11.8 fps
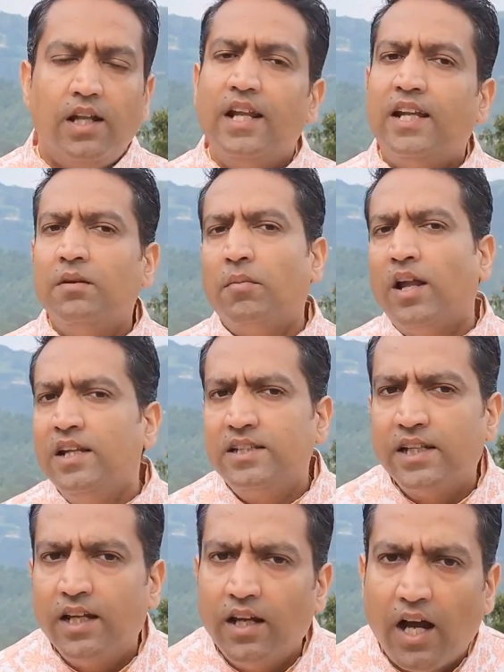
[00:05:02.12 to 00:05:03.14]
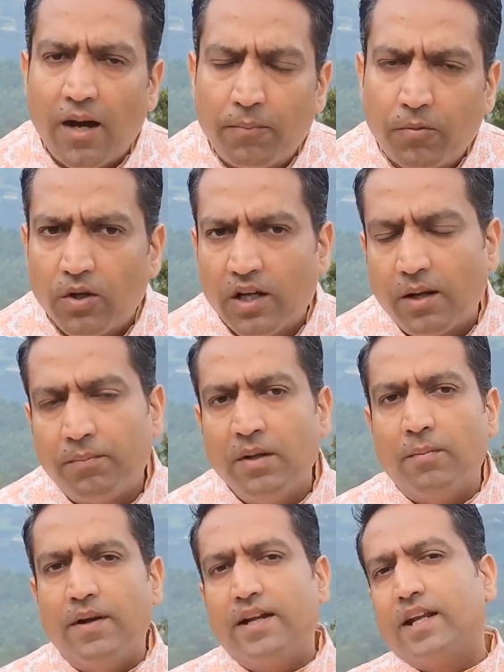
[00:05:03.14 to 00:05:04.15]
लेकिन मान लीजिए आपको अगर
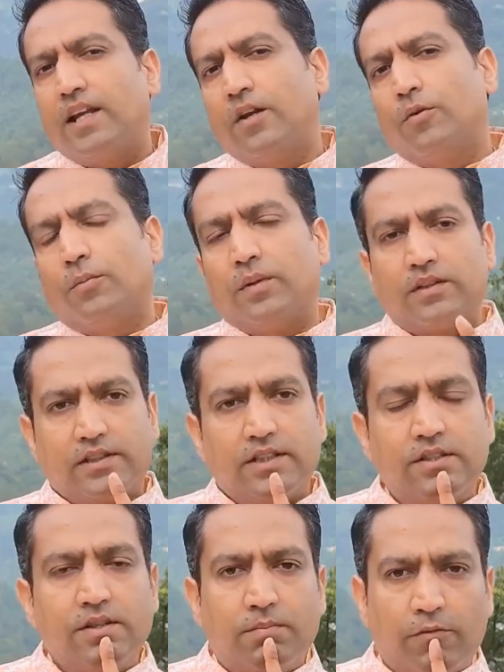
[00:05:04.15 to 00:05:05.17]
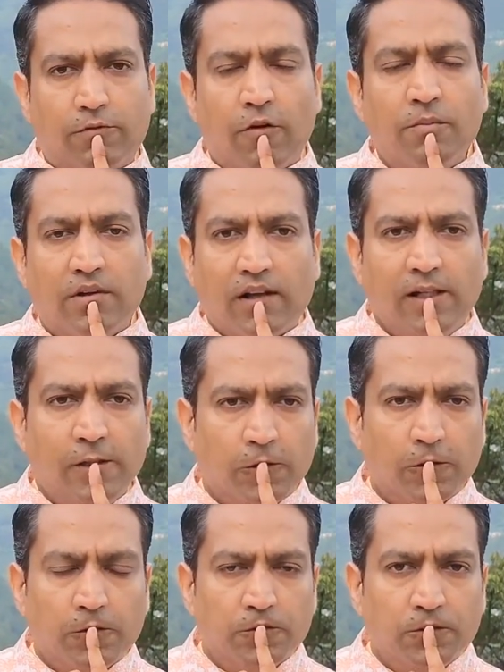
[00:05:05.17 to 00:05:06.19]
अपने बेटे के ऊपर सर्जरी परफॉर्म करनी
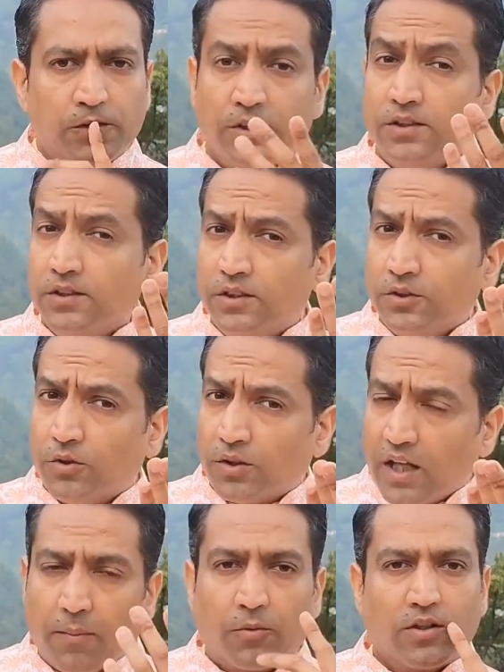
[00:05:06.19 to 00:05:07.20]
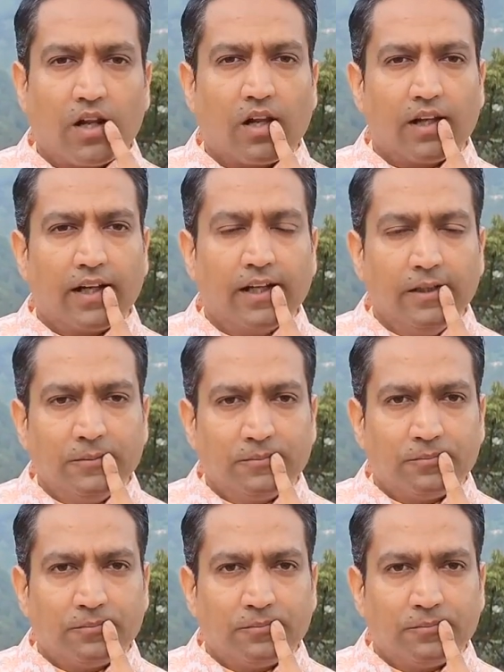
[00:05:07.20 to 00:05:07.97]
हो क्या आपको डर लगेगा